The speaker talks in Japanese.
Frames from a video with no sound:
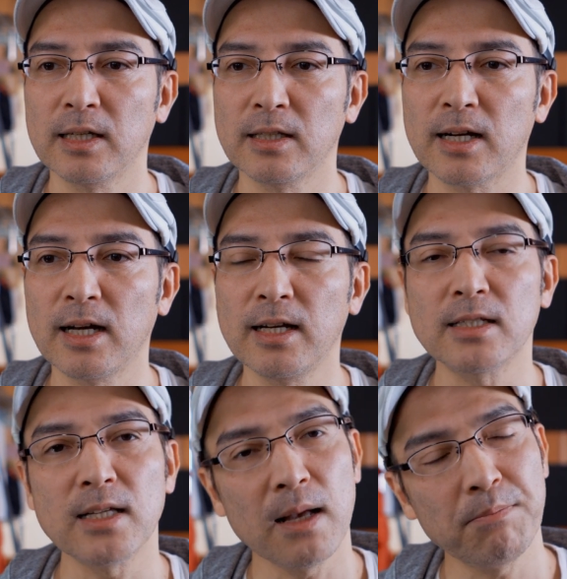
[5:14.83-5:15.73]
で開
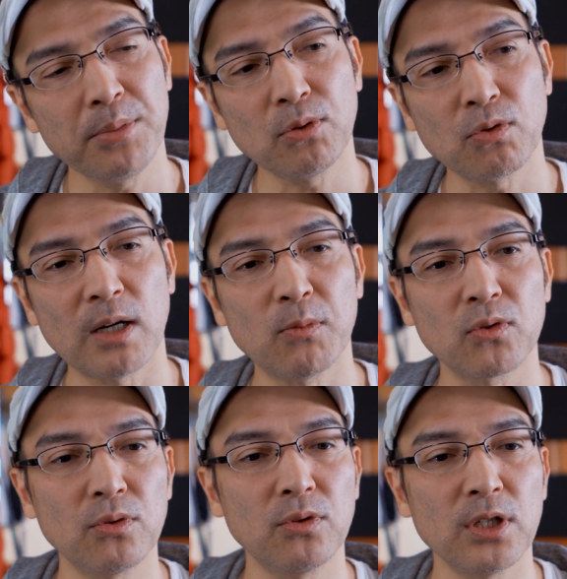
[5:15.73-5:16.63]
発発表とかも
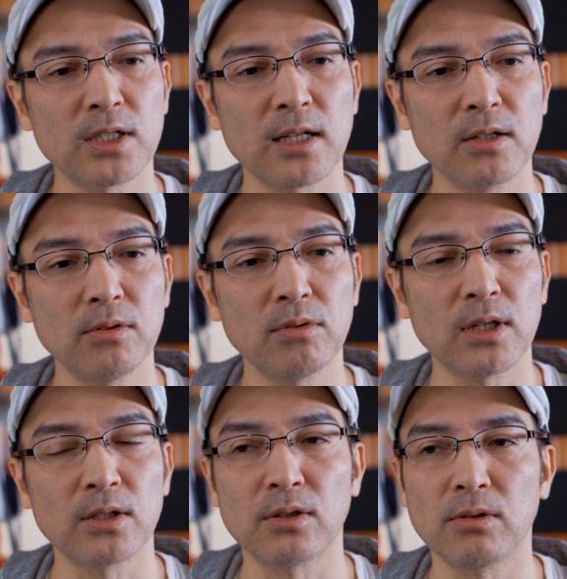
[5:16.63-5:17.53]
特にされると
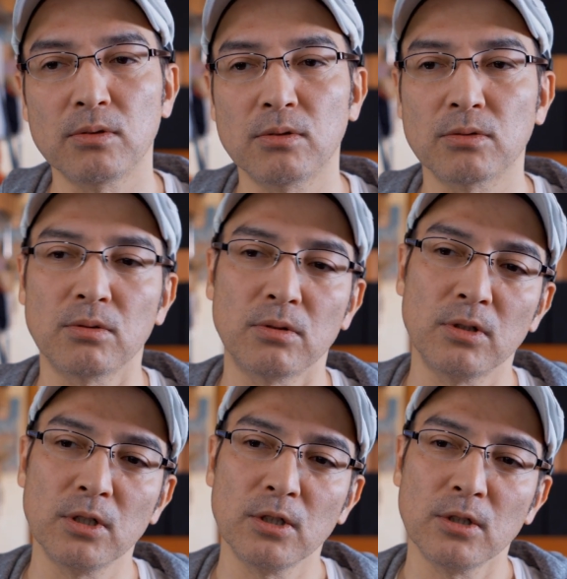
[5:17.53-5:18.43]
かっていうこ
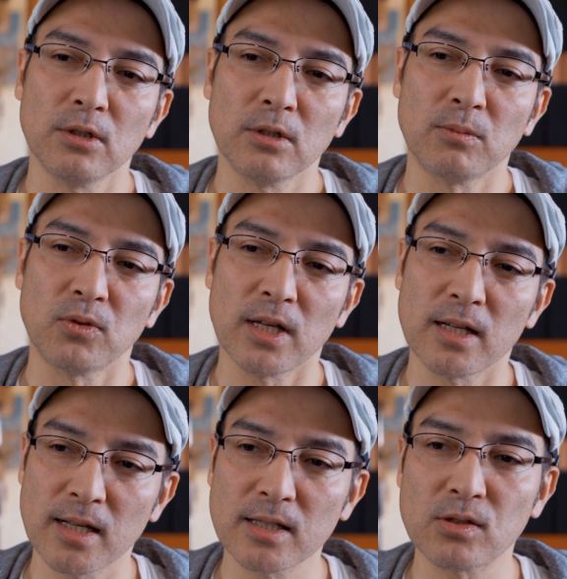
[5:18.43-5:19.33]
とも
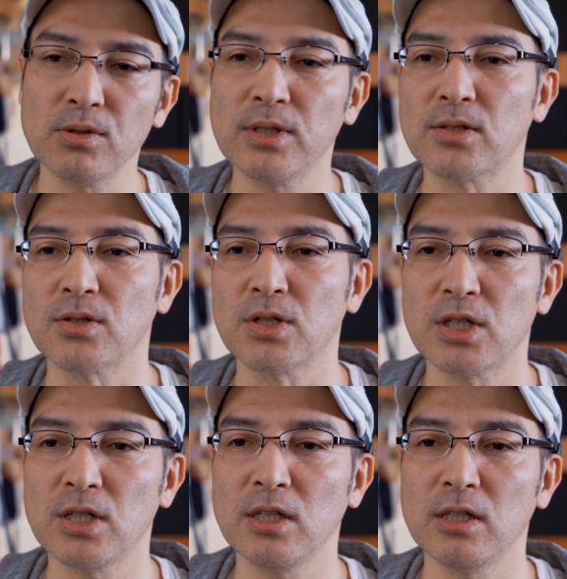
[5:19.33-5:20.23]
なさそうです
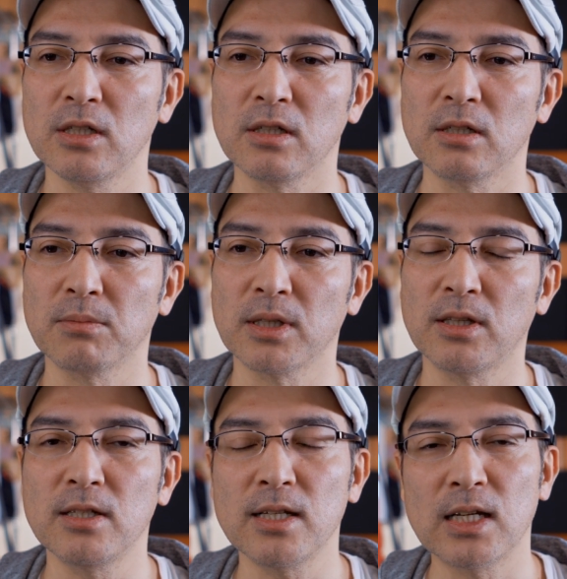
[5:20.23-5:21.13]
し、まあ、
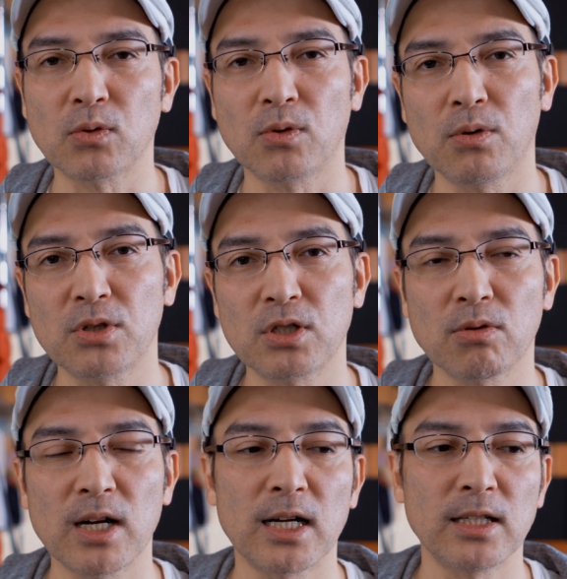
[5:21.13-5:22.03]
ティーザーの告知
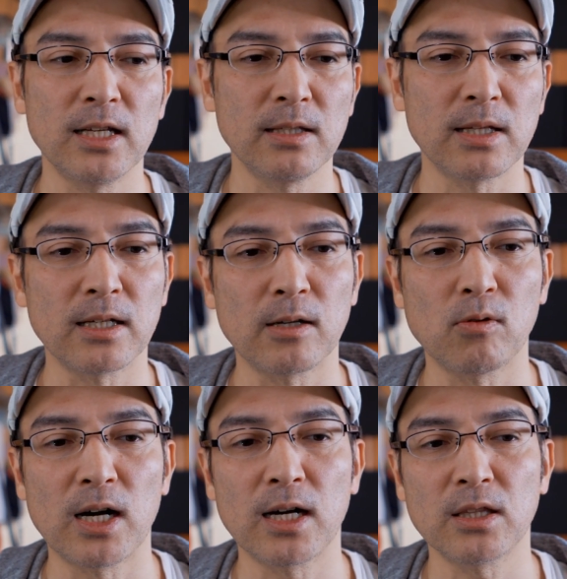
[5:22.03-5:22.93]
とかがねなんか
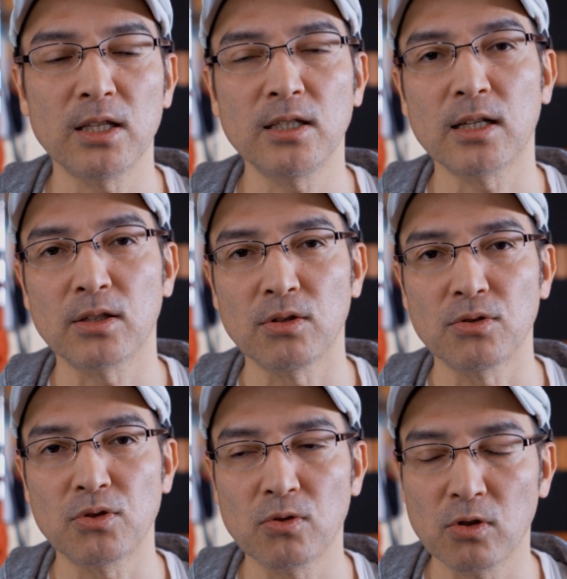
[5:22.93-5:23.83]
こう上がってきたっていう
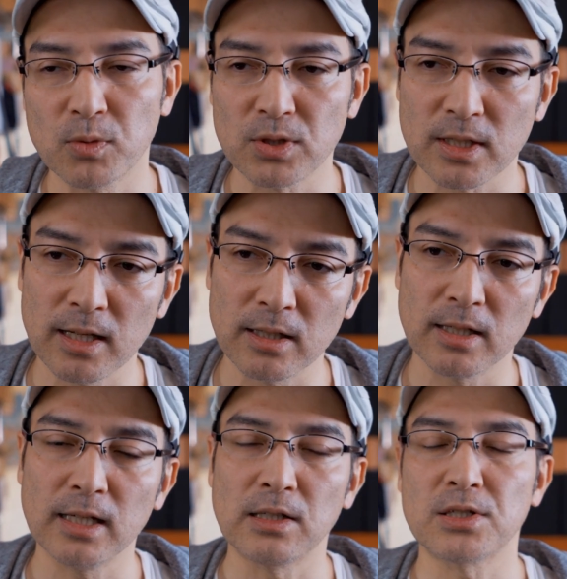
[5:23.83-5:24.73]
情報もつかんで
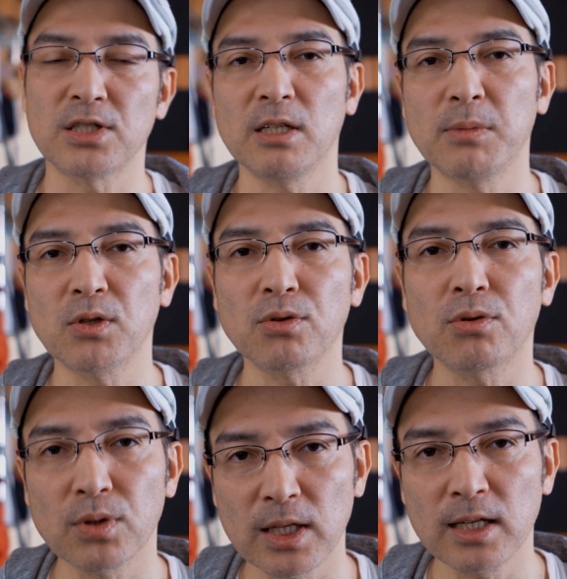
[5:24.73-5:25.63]
ないですし今のと
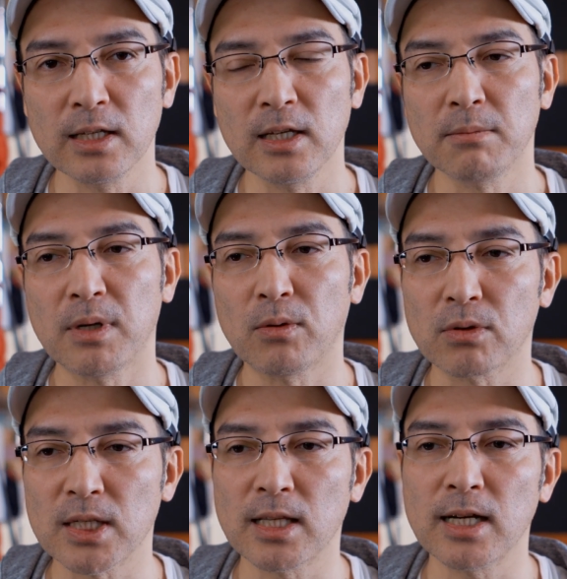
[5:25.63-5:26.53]
ころね、まあ、
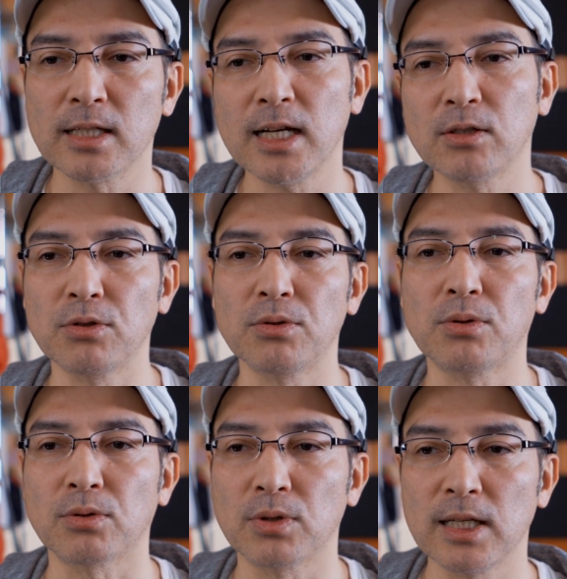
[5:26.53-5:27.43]
音沙汰がないという
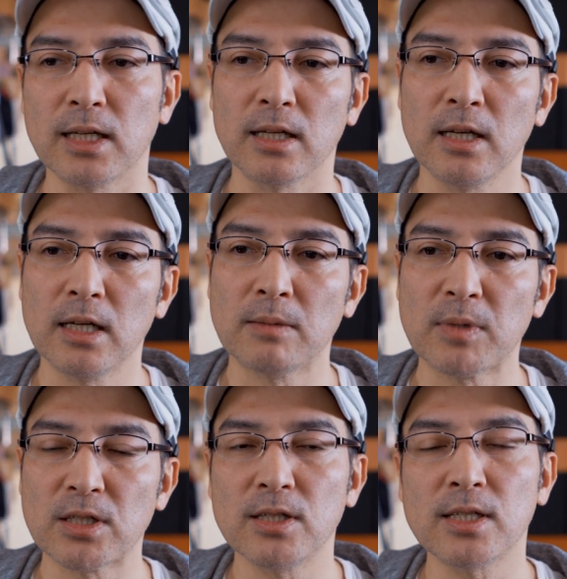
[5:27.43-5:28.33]
ことで、
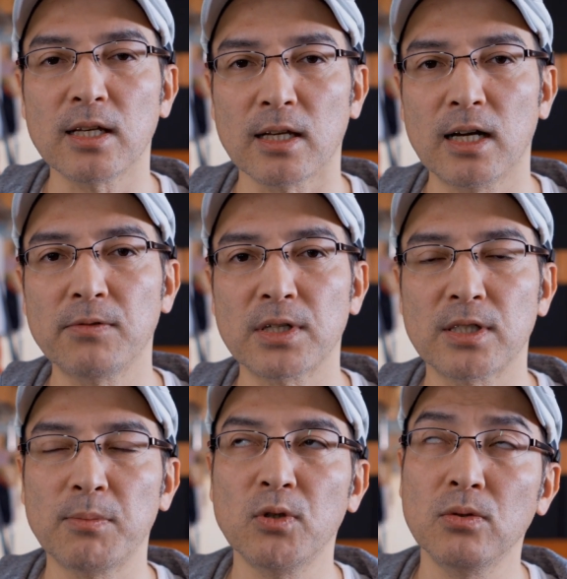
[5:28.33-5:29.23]
まあ、新製品
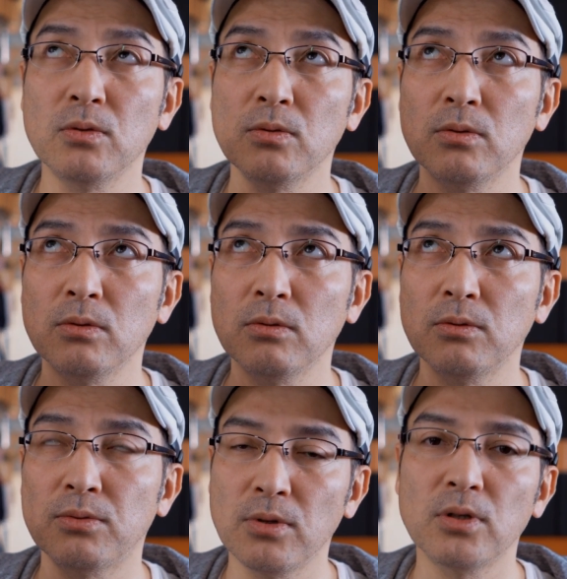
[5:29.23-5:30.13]

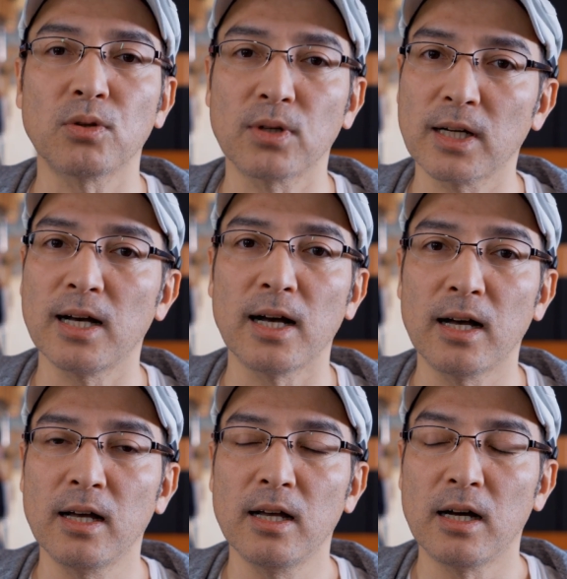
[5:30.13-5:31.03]
α7-4 と
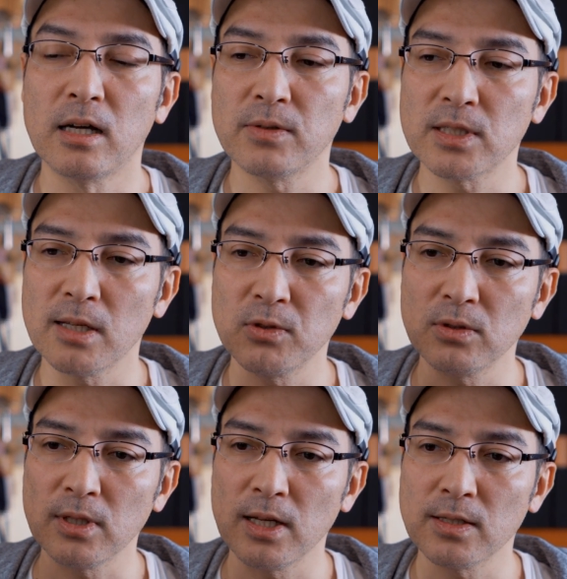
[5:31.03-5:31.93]
か
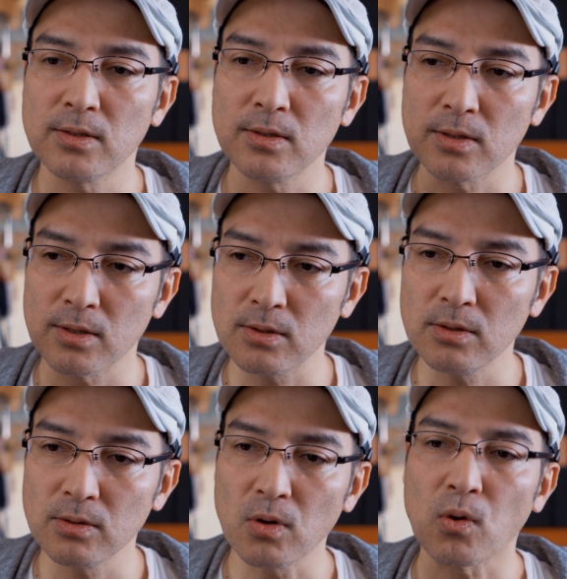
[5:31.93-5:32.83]

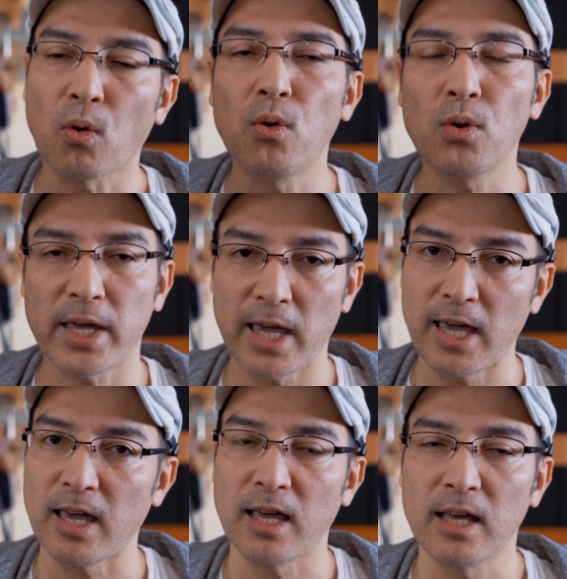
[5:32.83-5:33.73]
α7S2 の後
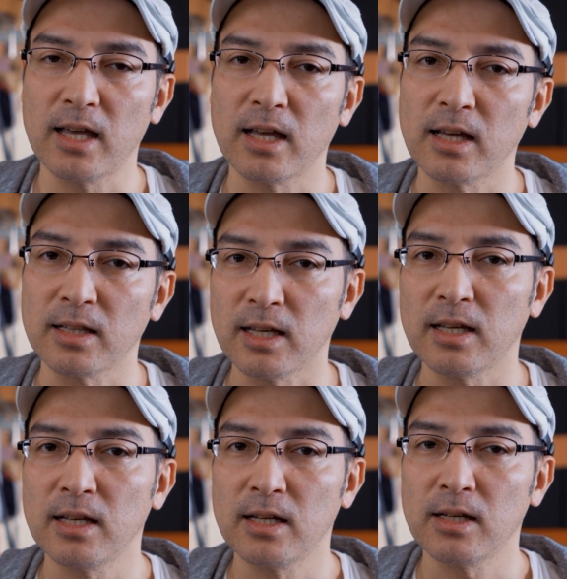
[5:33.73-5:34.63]
継
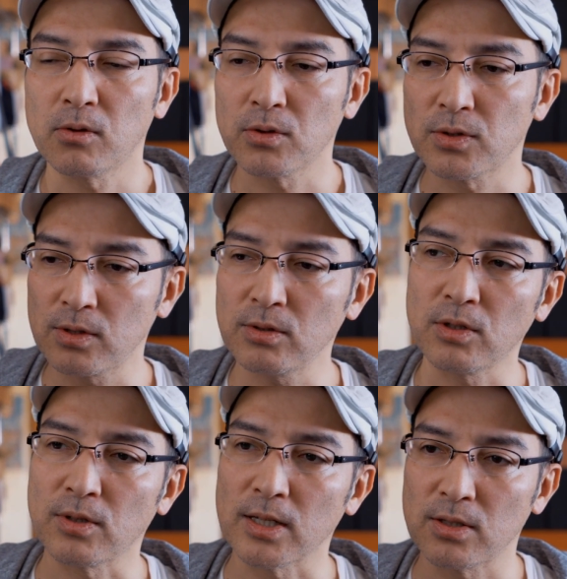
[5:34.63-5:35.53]
ねこの2っ
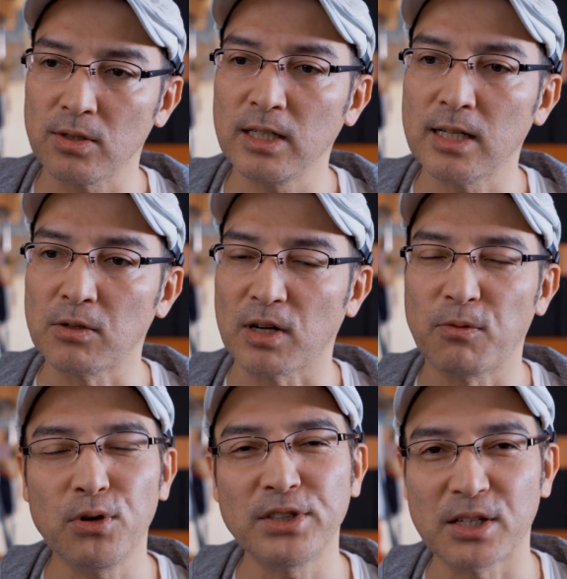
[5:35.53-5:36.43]
ていうのが3になるのか
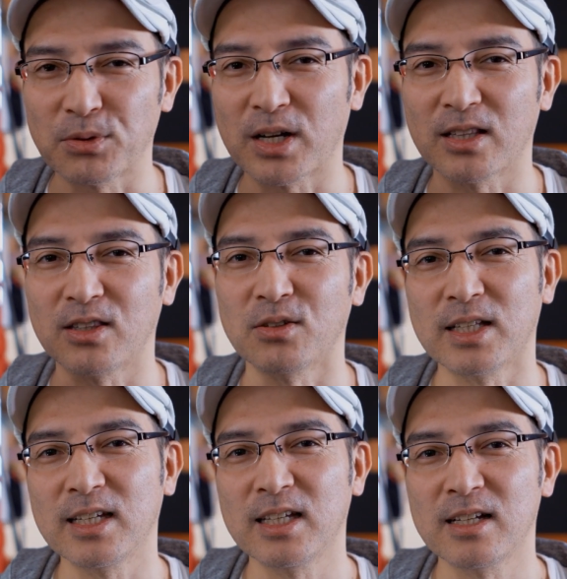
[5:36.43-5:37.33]
4になるのかっていう
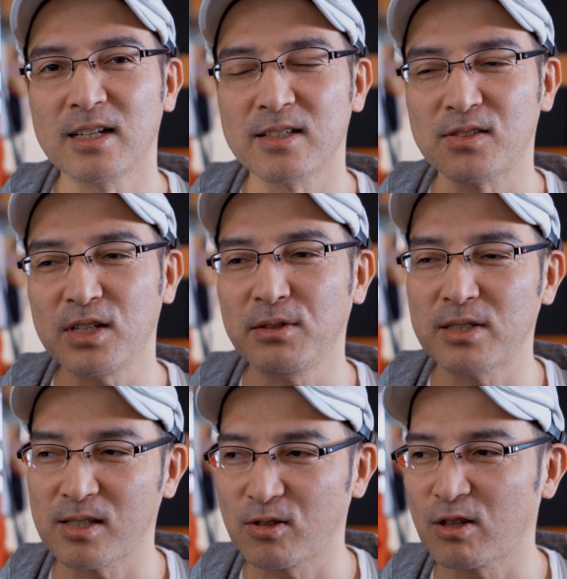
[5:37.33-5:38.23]
ね3
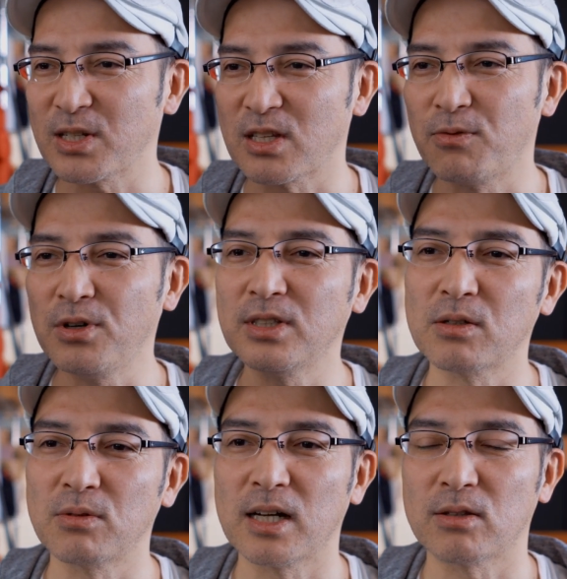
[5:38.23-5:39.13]
すっ飛ばして4にな
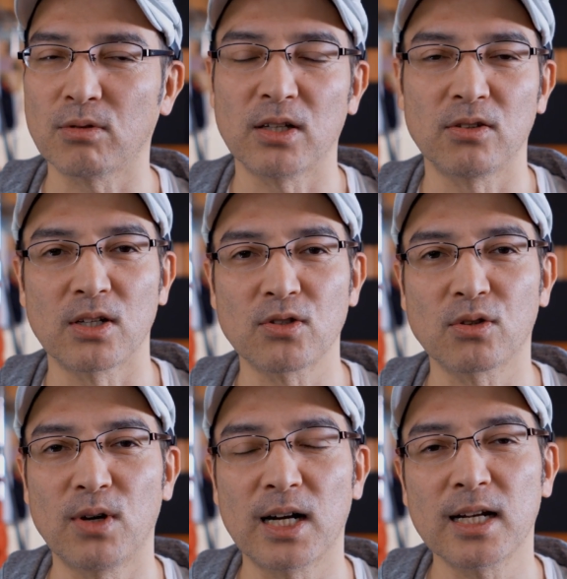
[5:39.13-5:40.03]
るのかとかっていうのはちょっ
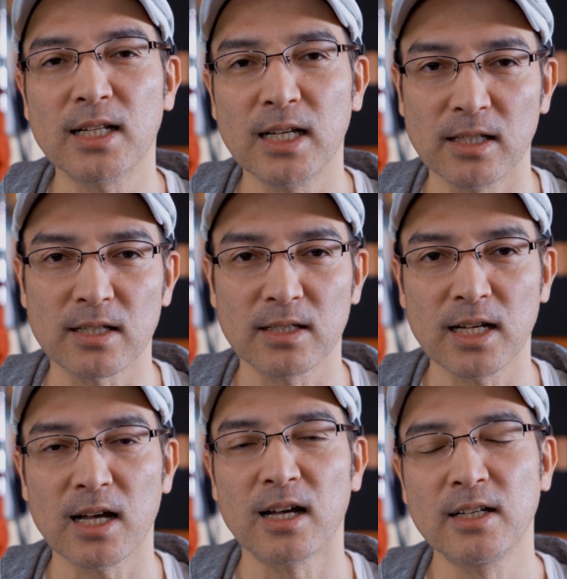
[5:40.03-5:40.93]
とわからないんです
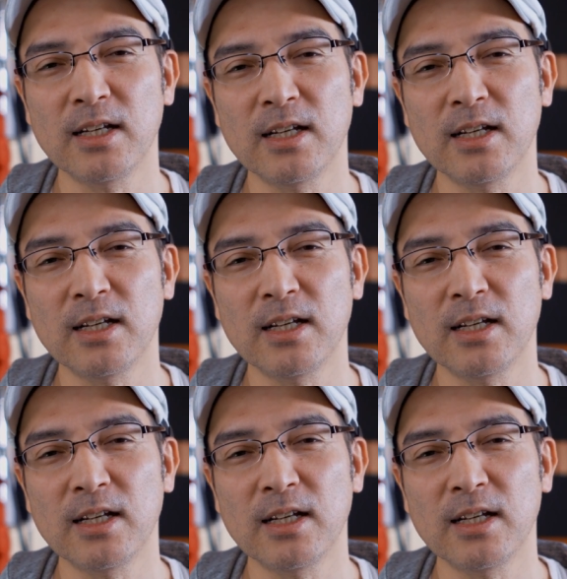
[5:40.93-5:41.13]
が、